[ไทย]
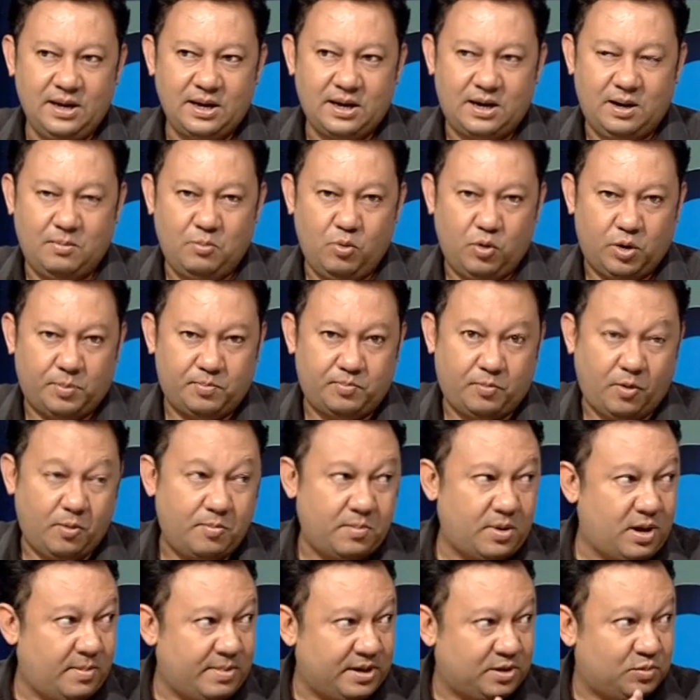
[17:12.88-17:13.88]
ขมวดปม
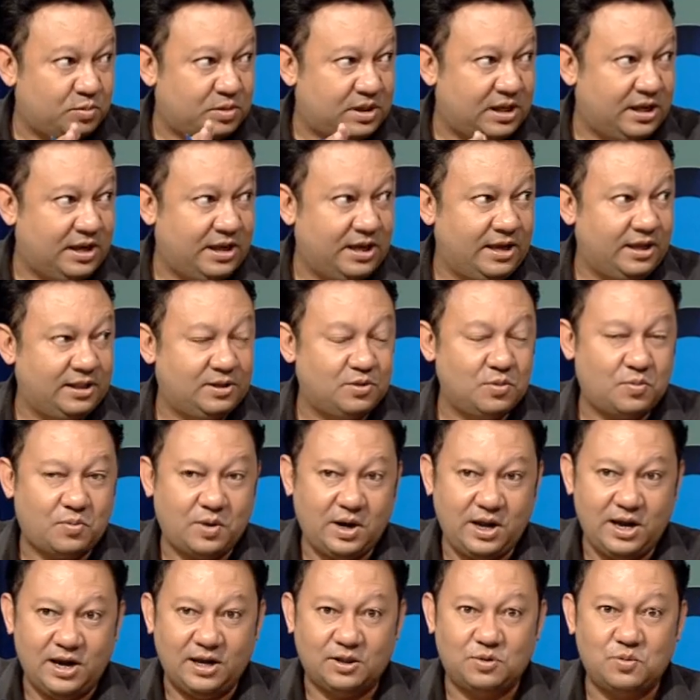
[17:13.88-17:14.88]
เข้ามาทุกทีทุก
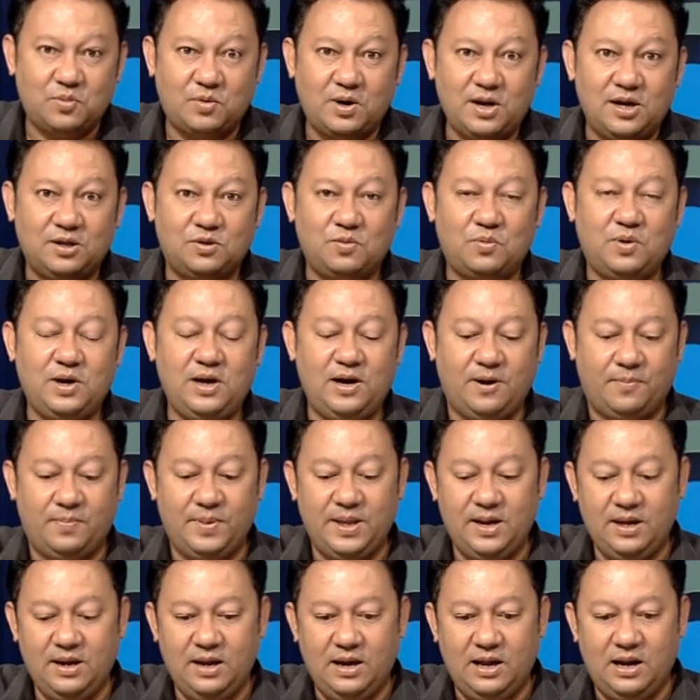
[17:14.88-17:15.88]
เรื่องทุกเรื่อง ทุกเรื่อง
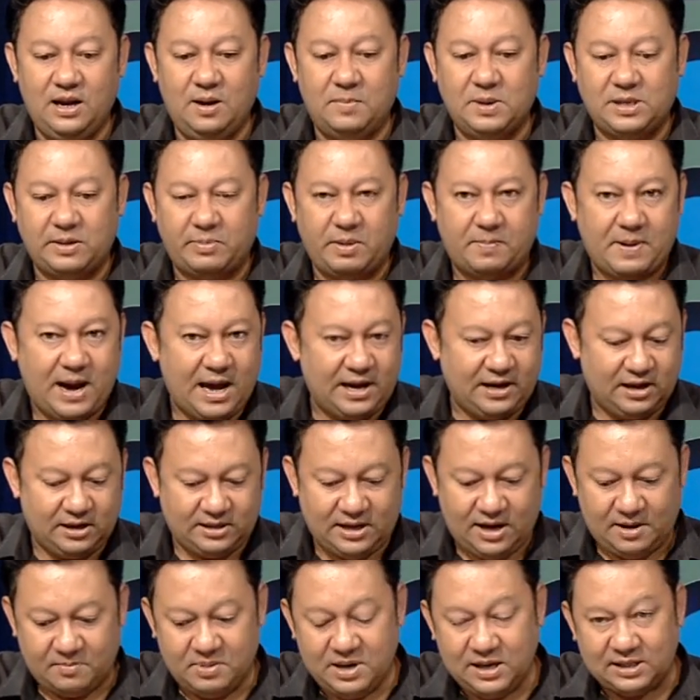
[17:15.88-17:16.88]
แล้วมันจะไปพันกับ
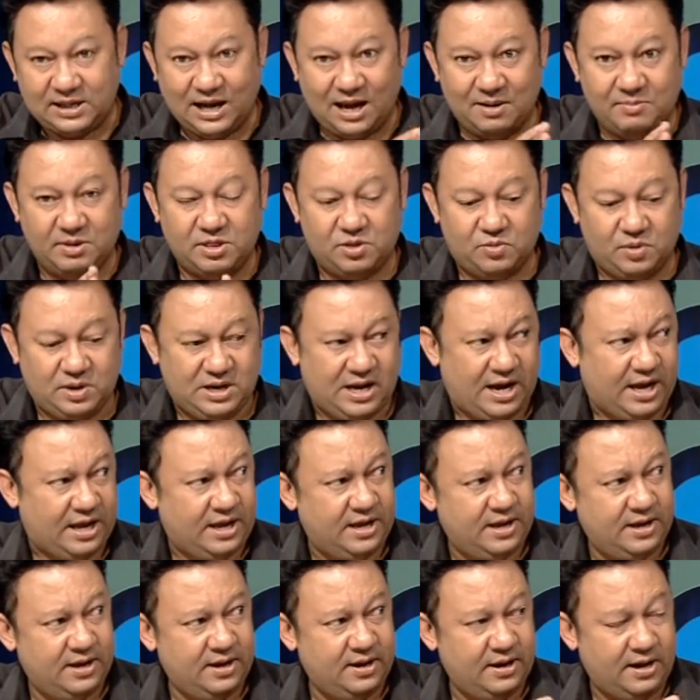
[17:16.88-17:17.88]
ทางเพื่อไทยเป็นส่วนใหญ่
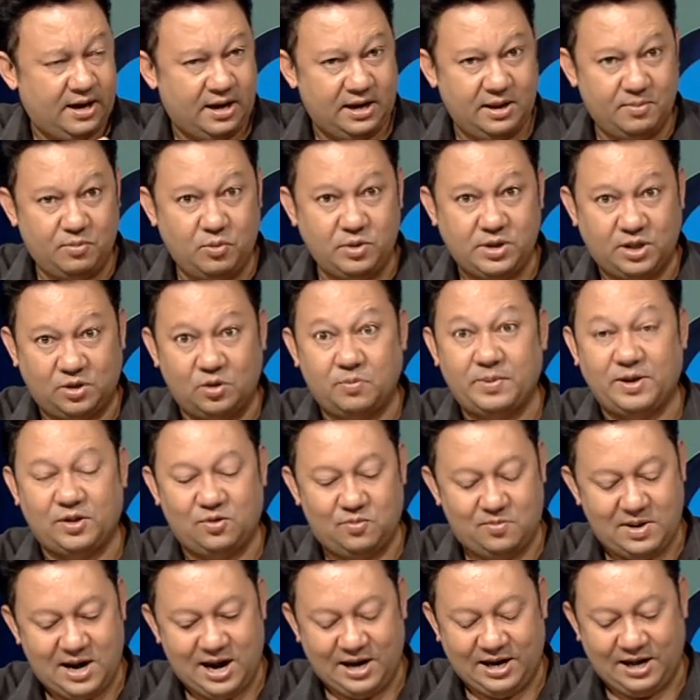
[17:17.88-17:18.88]
ออันนี้พูดอย่างตรงไปต
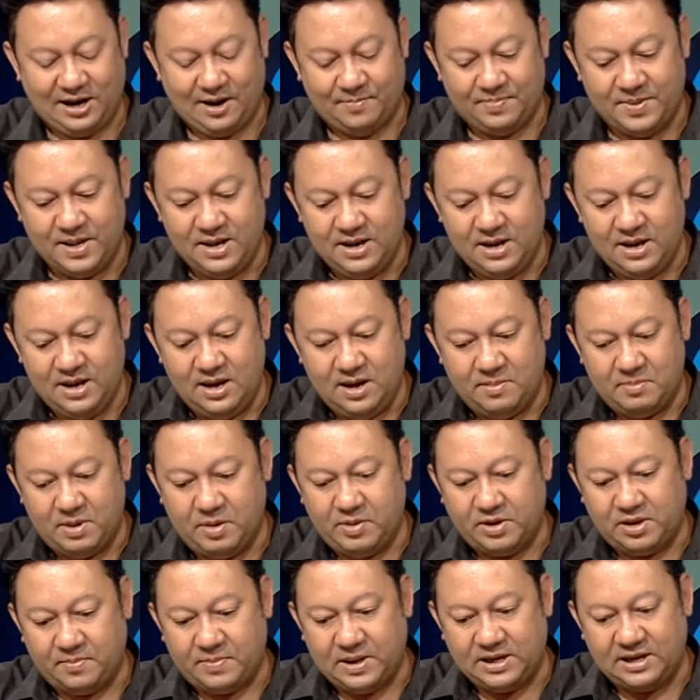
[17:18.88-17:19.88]
รงมานะครับ ไม่
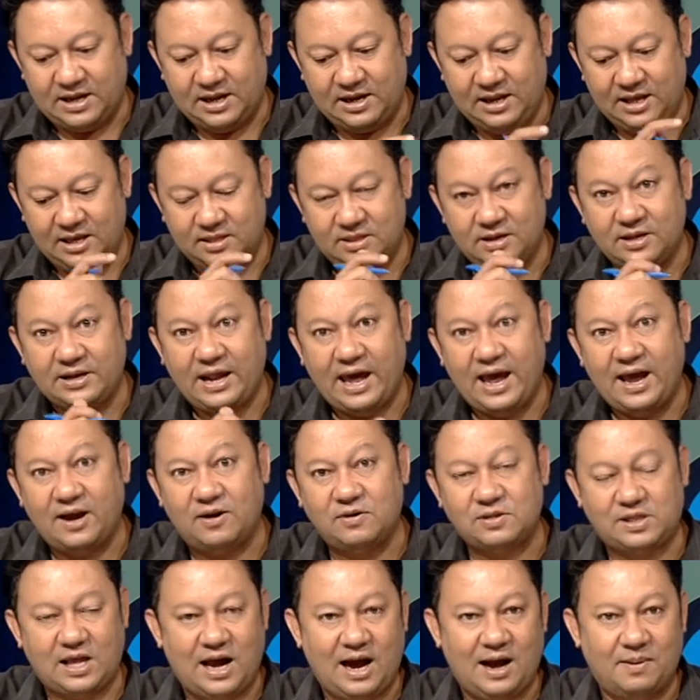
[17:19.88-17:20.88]
ว่าจะเป็นคดีเสื้อแดง
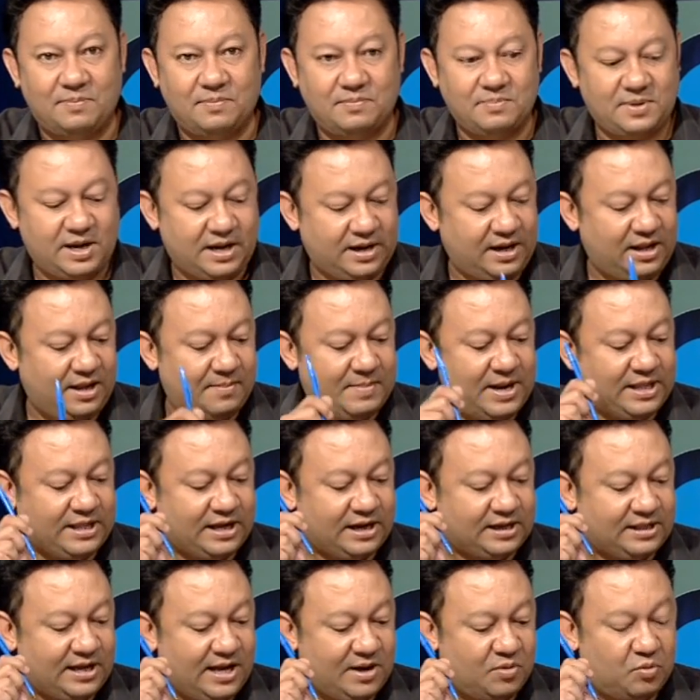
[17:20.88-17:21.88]
ก็ตามคดีแม้แต่
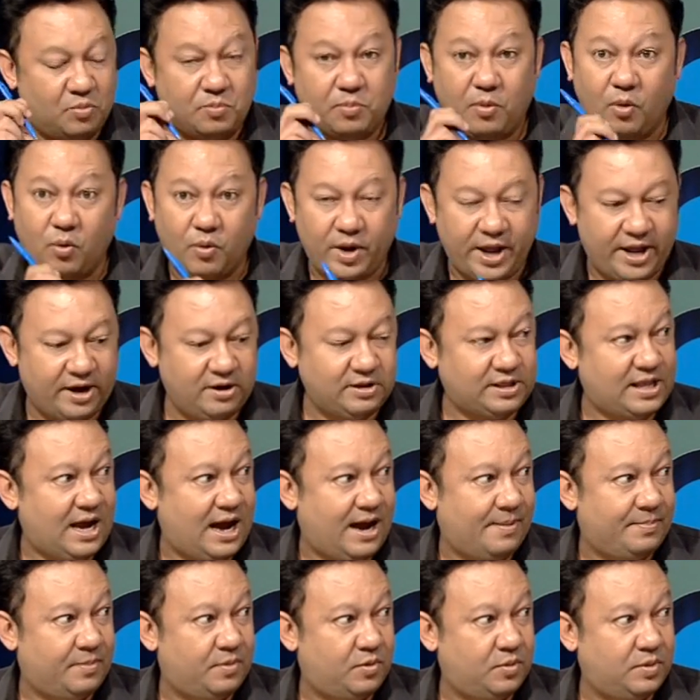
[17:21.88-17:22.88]
กระทั่งคุณปูเองก็ตา
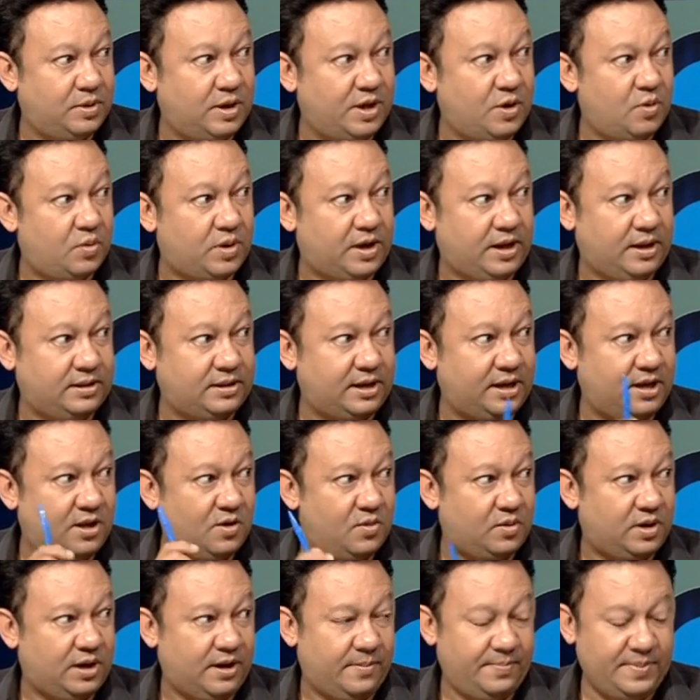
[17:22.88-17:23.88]
มคุณนายกเนี่ยทานนาย
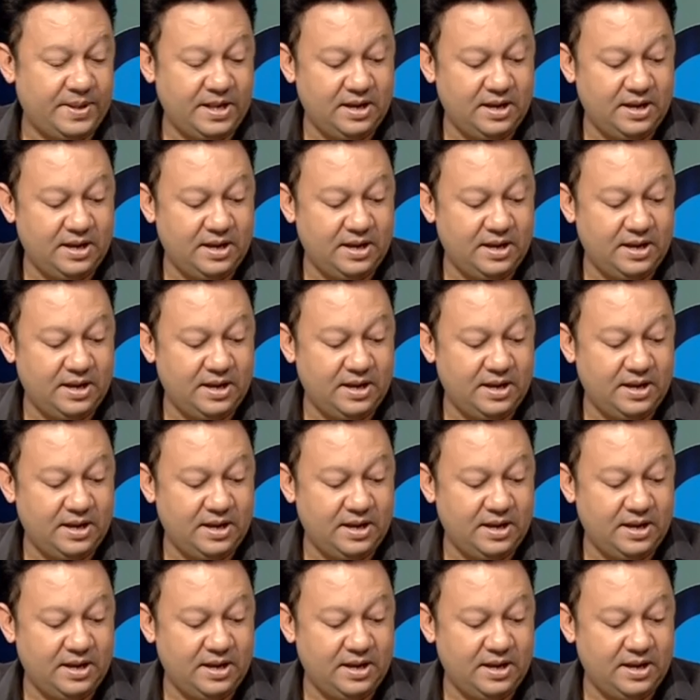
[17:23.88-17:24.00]
กเนี่ย